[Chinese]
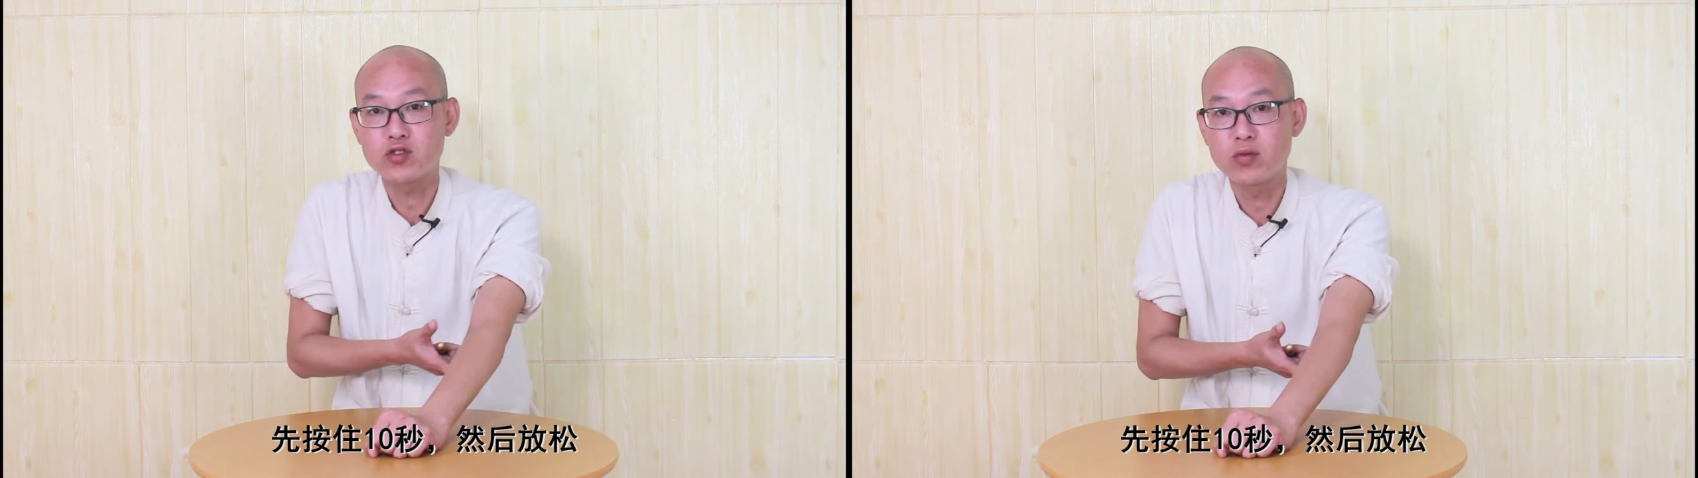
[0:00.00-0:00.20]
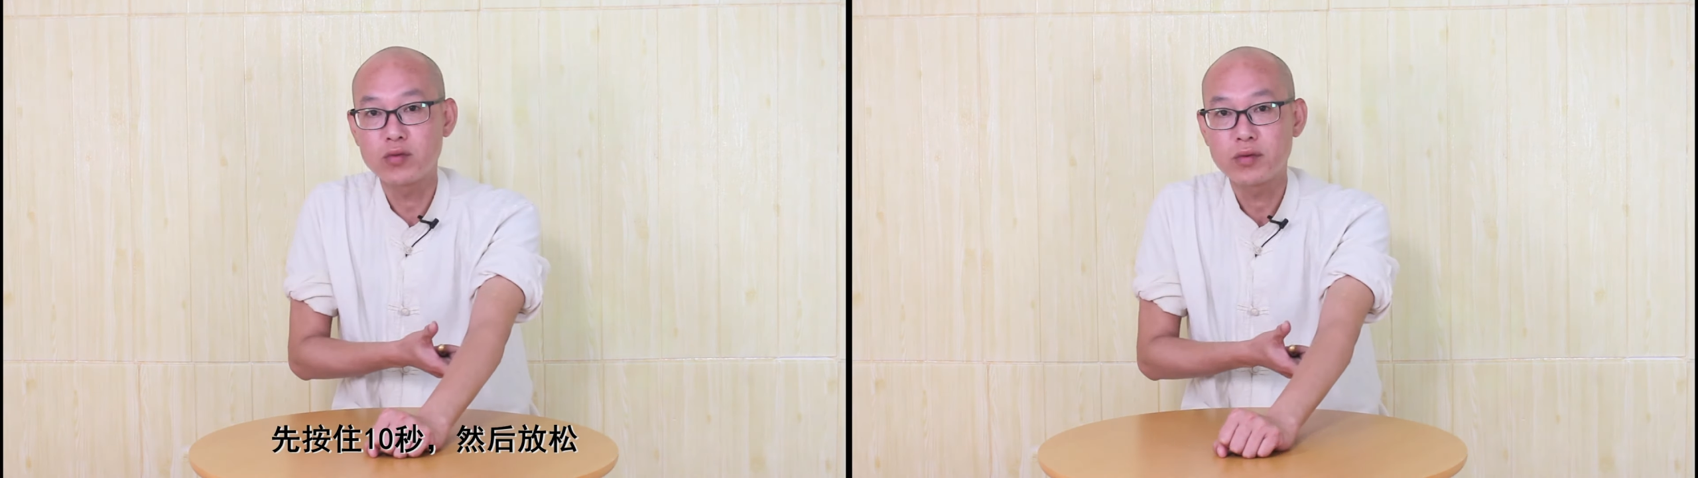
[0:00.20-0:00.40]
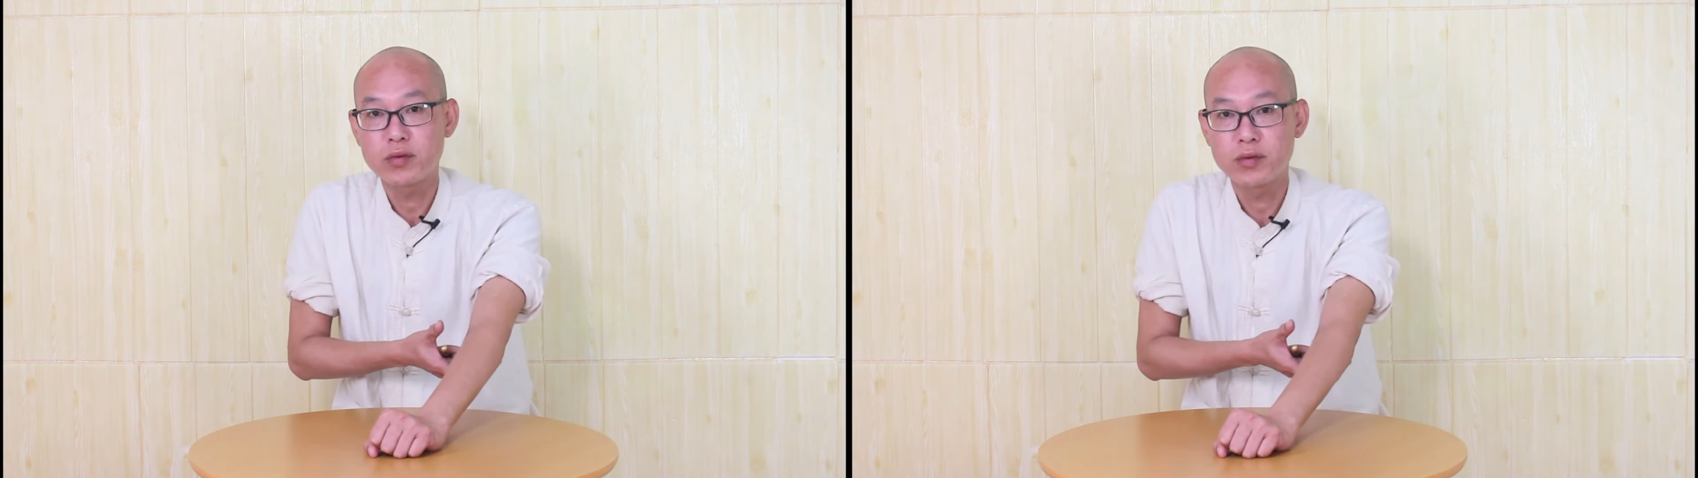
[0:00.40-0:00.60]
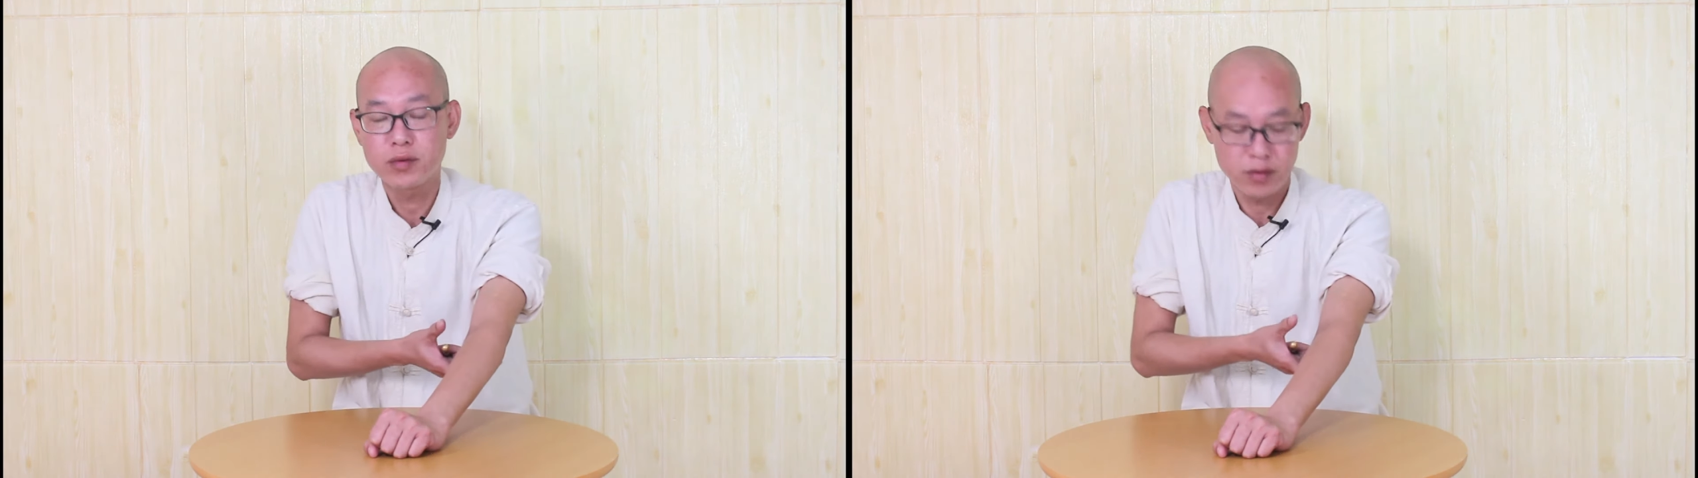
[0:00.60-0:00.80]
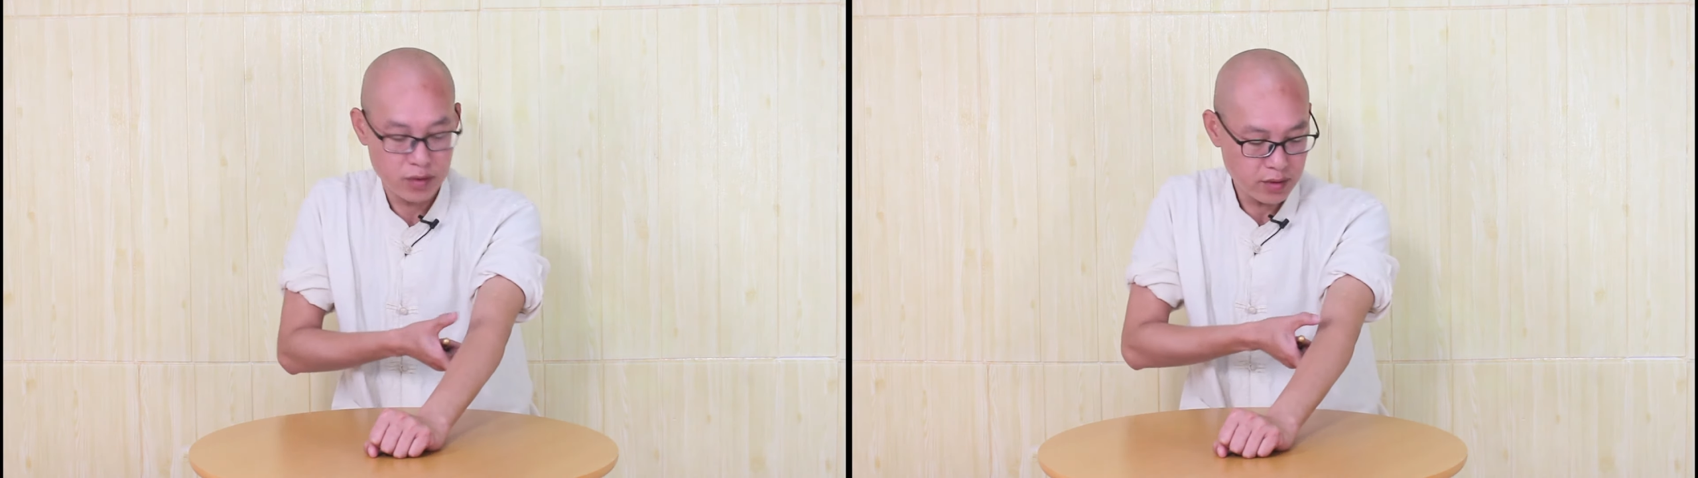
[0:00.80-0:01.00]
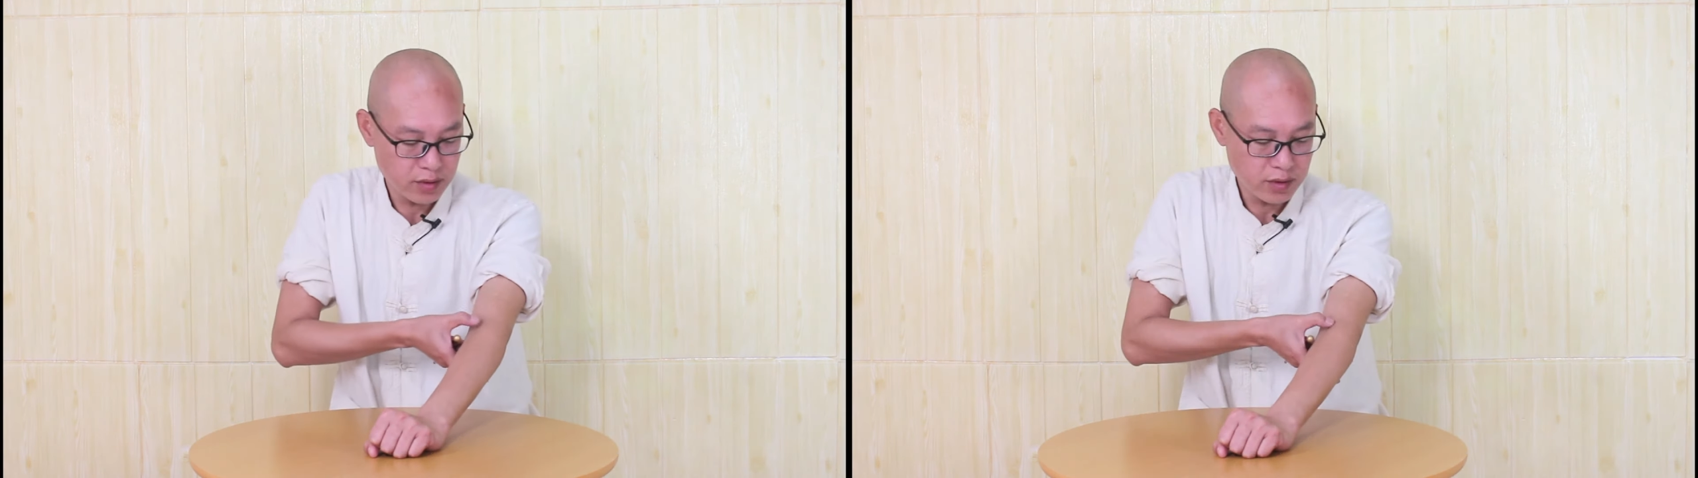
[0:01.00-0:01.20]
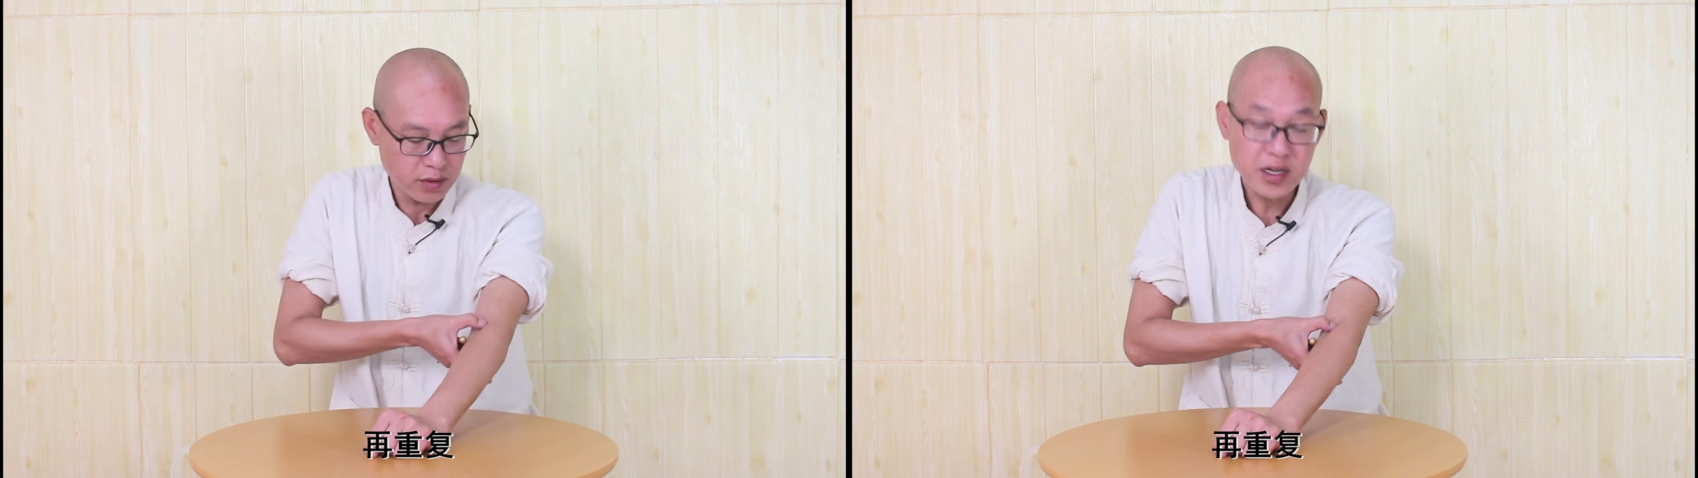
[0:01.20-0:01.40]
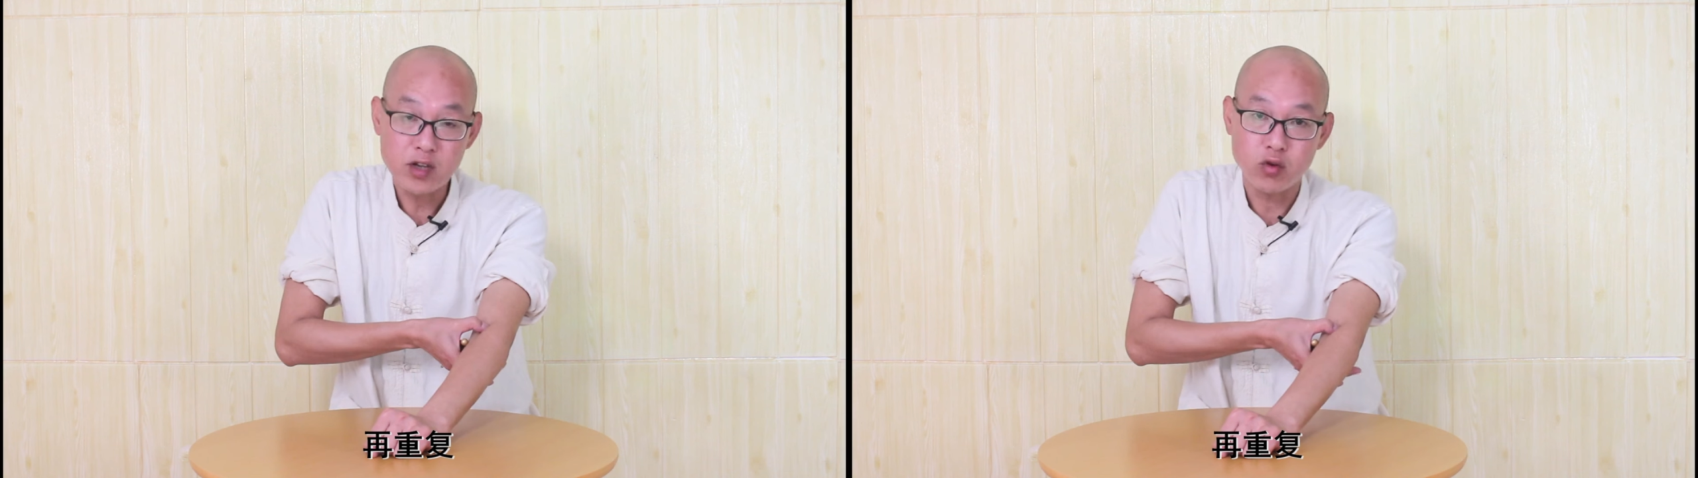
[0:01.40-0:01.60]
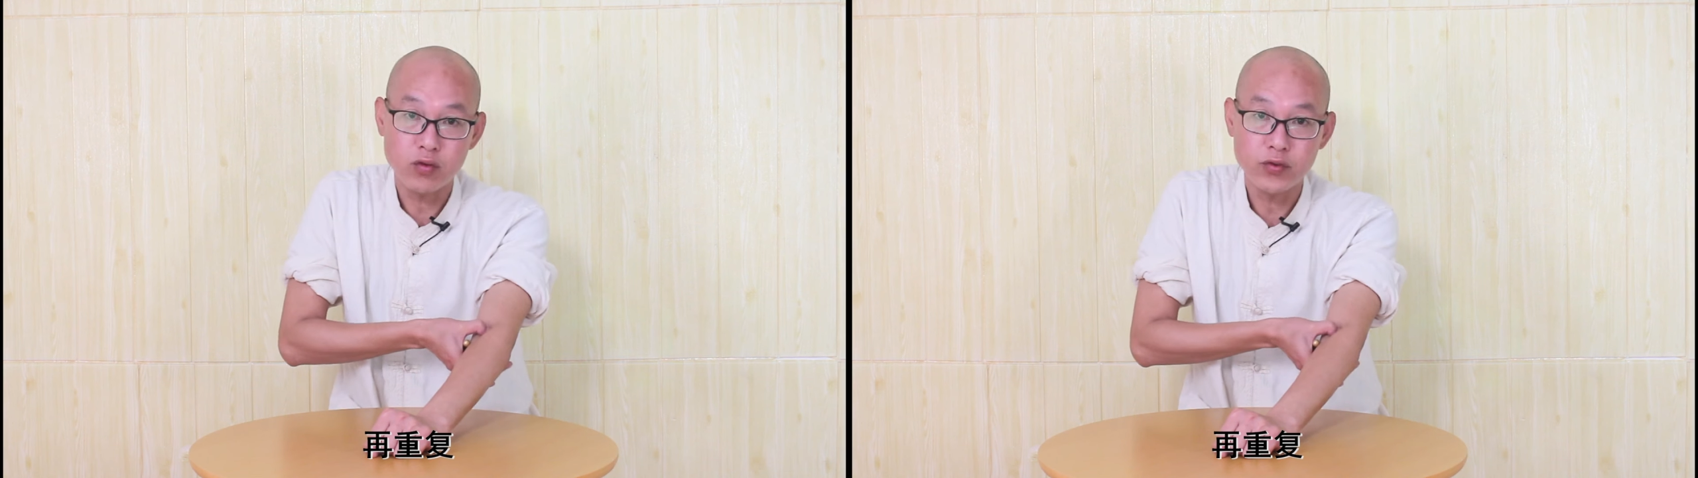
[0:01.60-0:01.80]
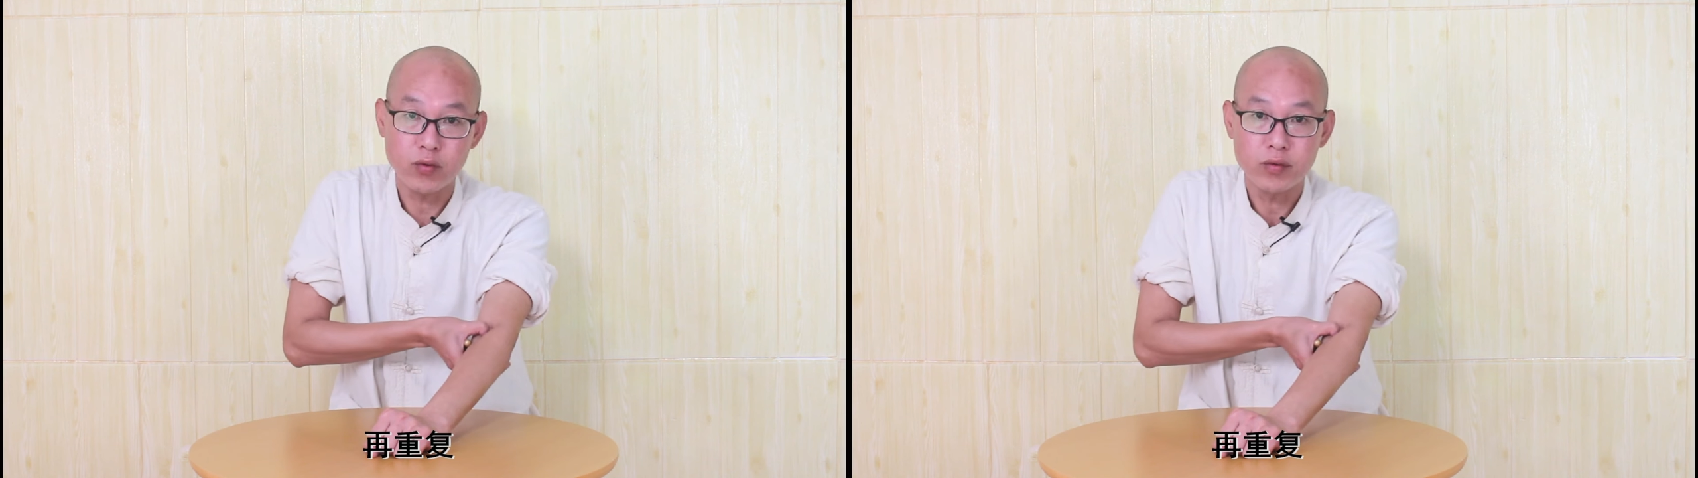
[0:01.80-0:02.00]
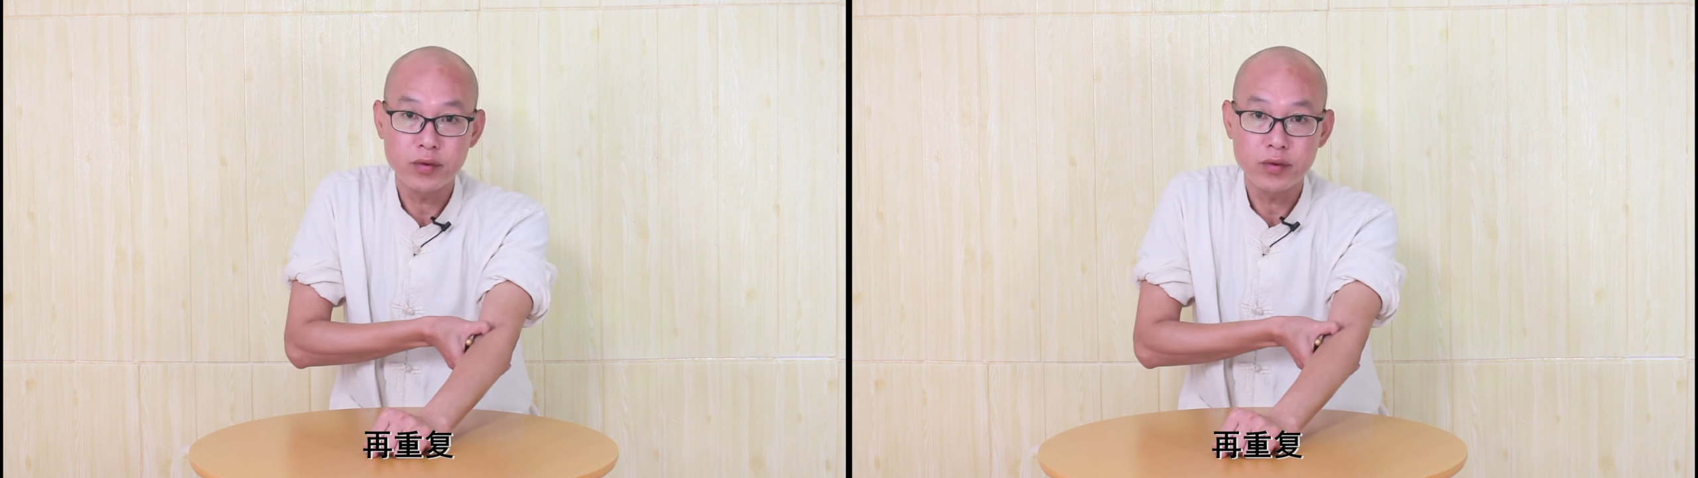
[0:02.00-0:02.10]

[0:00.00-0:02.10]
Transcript: 松，再重复。